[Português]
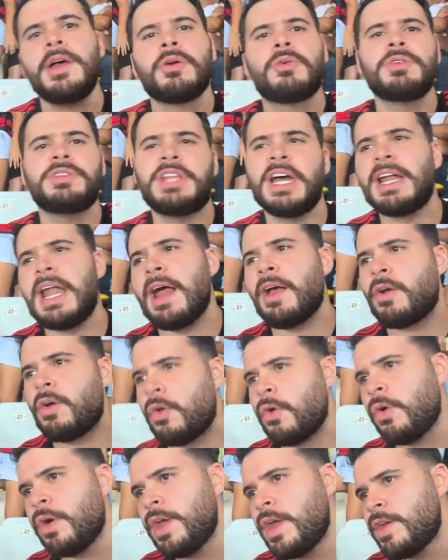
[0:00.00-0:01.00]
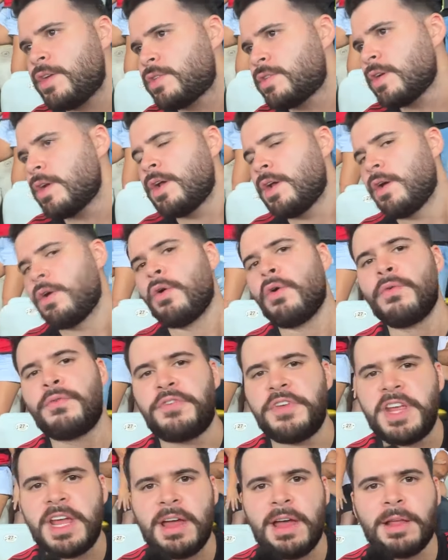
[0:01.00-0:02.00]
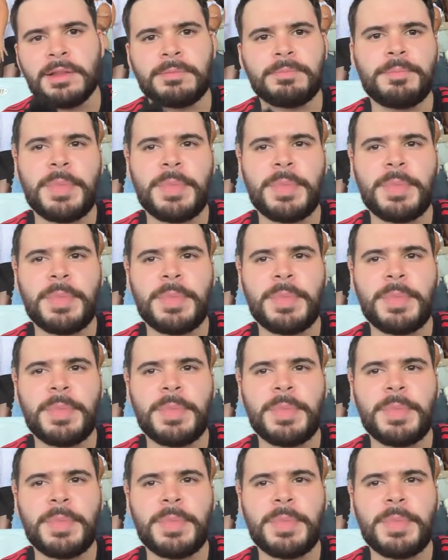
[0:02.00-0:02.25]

O De La Cruz, o Vinha,